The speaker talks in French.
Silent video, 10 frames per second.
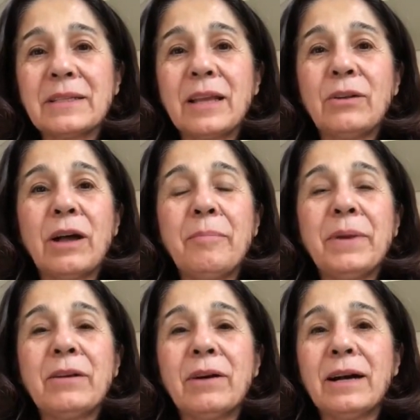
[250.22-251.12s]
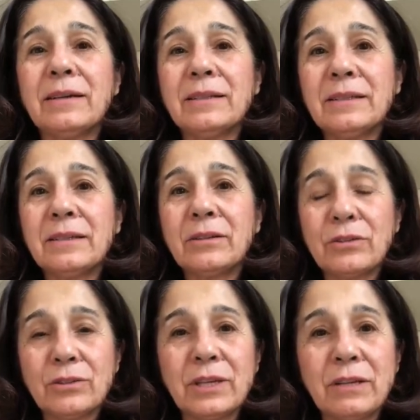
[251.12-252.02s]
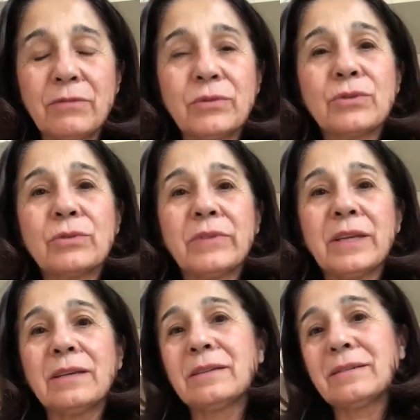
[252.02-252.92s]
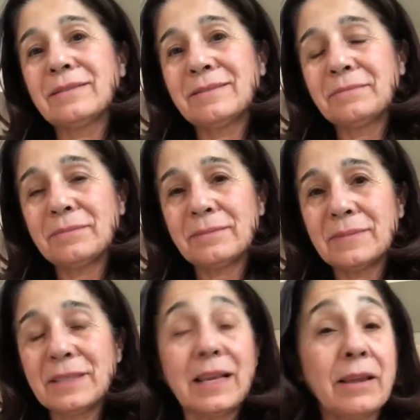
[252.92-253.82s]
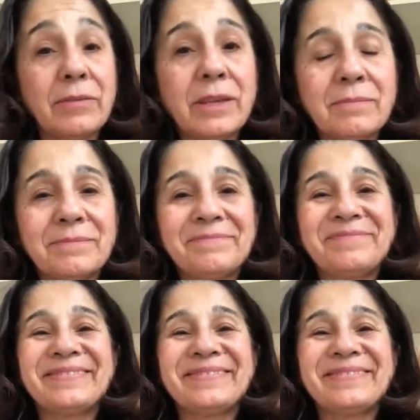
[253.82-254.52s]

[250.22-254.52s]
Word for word: parce qu'elle ne rappellera que ce qu'il faut sauver, c'est la vie.